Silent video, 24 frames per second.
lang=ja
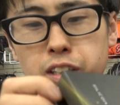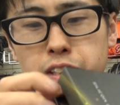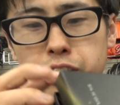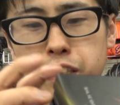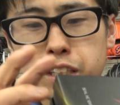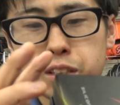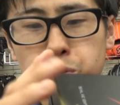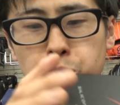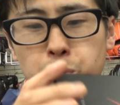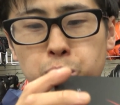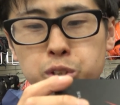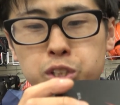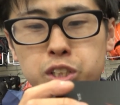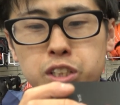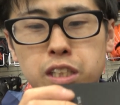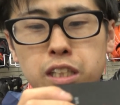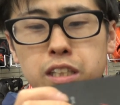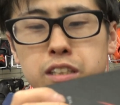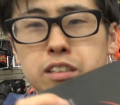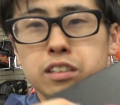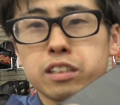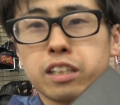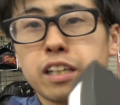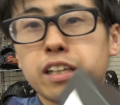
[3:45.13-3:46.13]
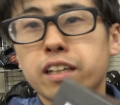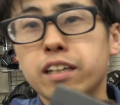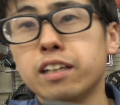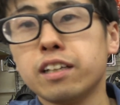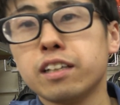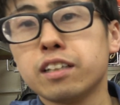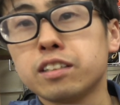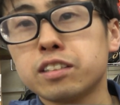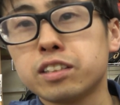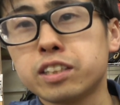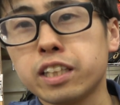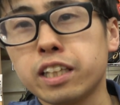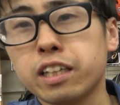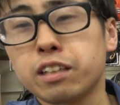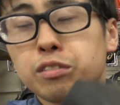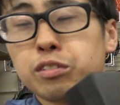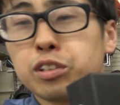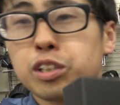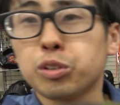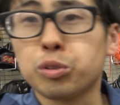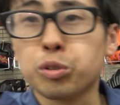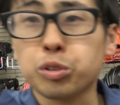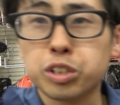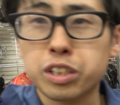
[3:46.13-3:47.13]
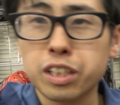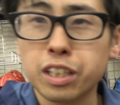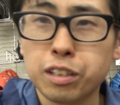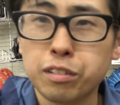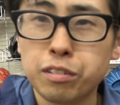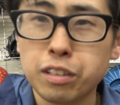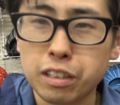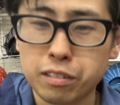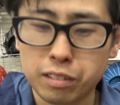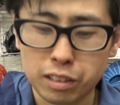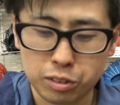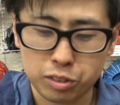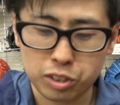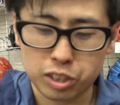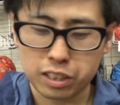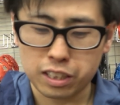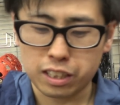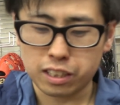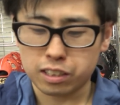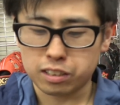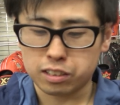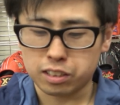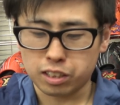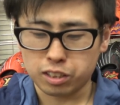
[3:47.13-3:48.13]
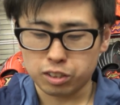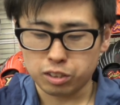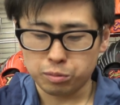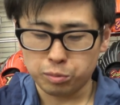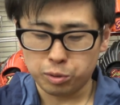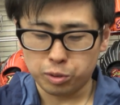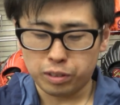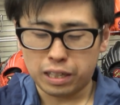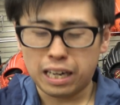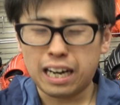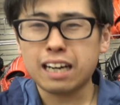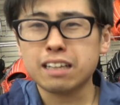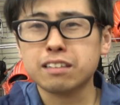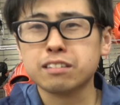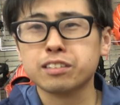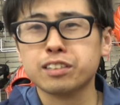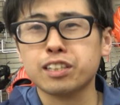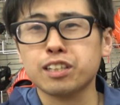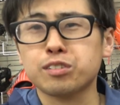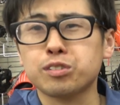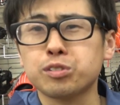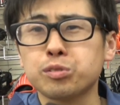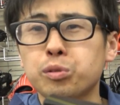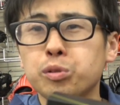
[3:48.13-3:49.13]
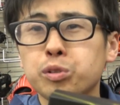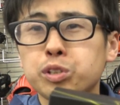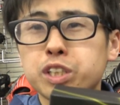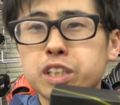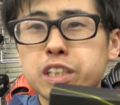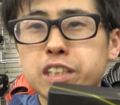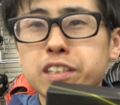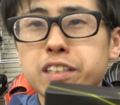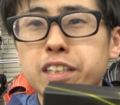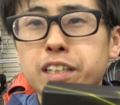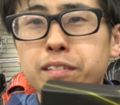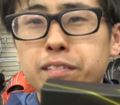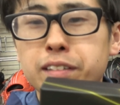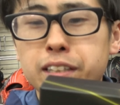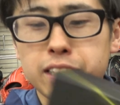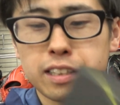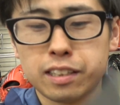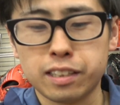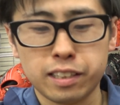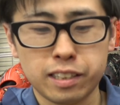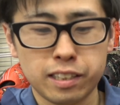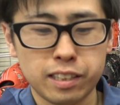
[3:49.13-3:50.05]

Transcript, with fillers: なんとこちらですね、税抜きろくせんきゅうひゃくえんの品ですけれども、アクセフ欲しいんだよね。